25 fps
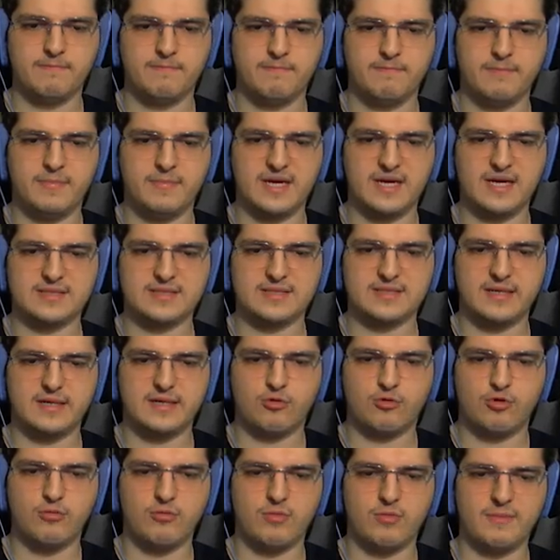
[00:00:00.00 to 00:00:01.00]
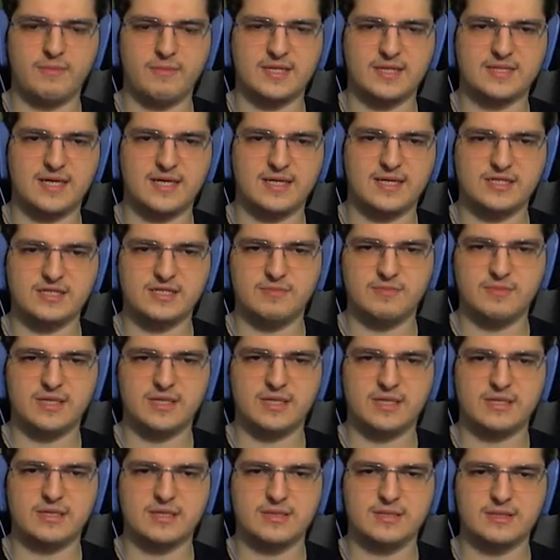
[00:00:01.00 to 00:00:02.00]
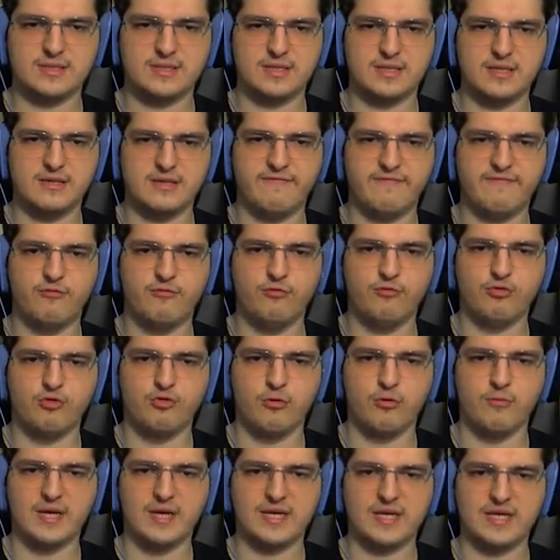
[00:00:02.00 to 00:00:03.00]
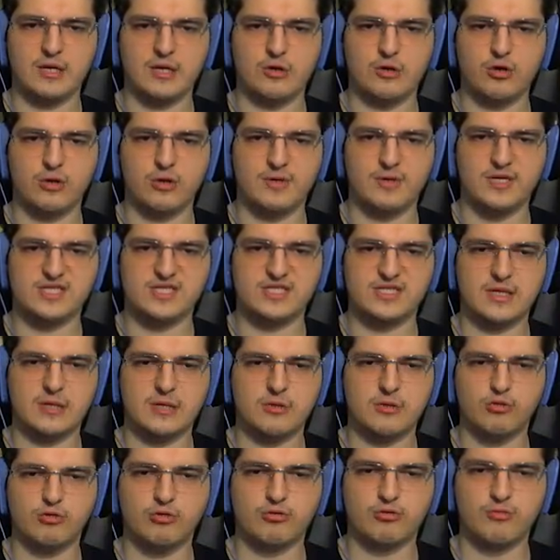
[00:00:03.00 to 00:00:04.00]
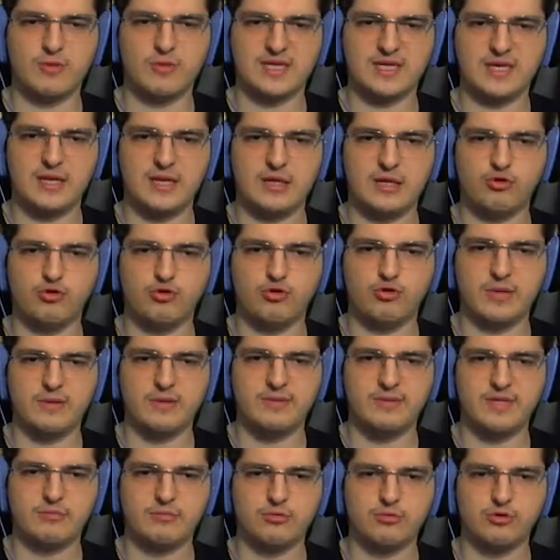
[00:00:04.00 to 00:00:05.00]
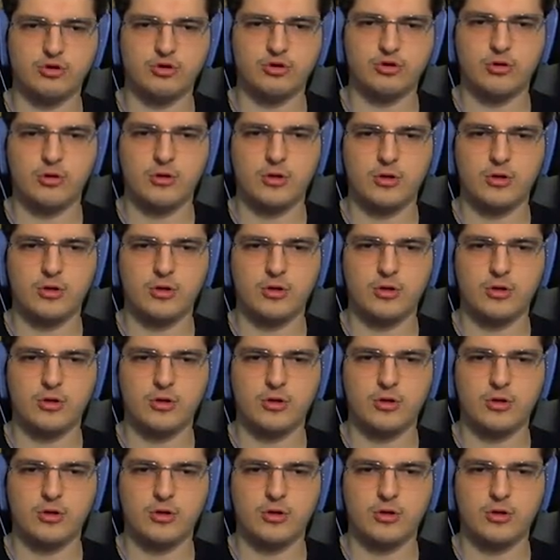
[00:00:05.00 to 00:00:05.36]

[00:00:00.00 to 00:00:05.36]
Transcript: Birer tane koymam yeterli şimdilik. Sanırım full koymak gerekiyor ama içinde doldurmak gerekiyor olabilir bunun.